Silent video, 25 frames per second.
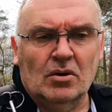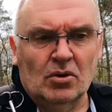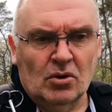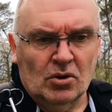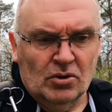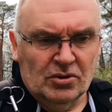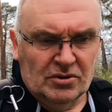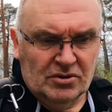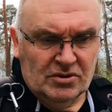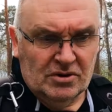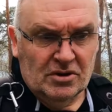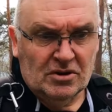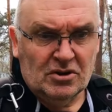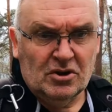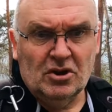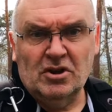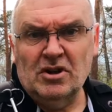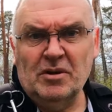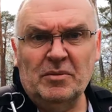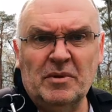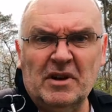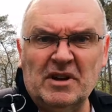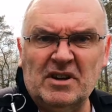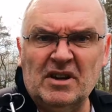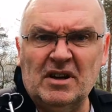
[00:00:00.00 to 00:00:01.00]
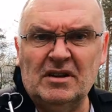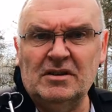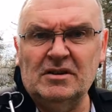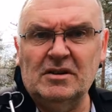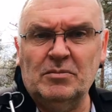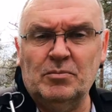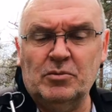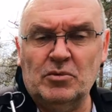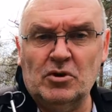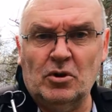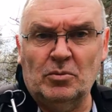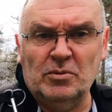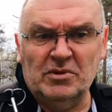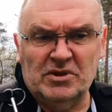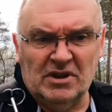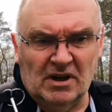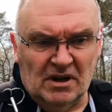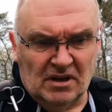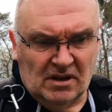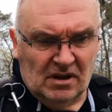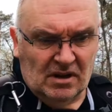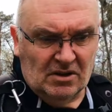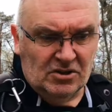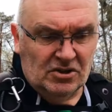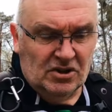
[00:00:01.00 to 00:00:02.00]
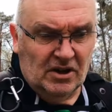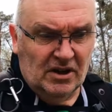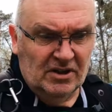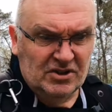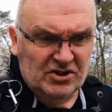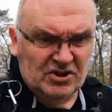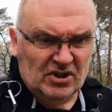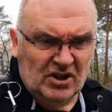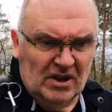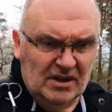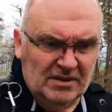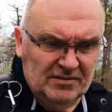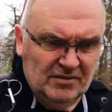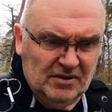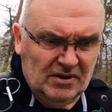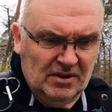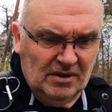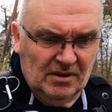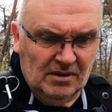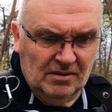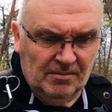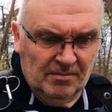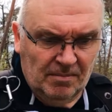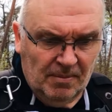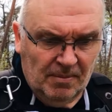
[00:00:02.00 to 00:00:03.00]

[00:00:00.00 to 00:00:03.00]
Und könnt ihr mir gerne die Kommentare reinschreiben.